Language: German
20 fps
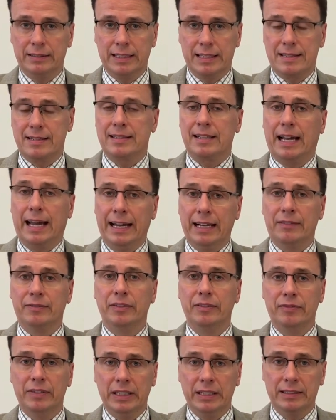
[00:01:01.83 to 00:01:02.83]
Das zeigt,
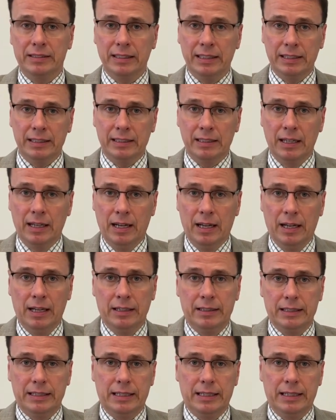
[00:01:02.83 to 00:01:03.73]
wie wichtig die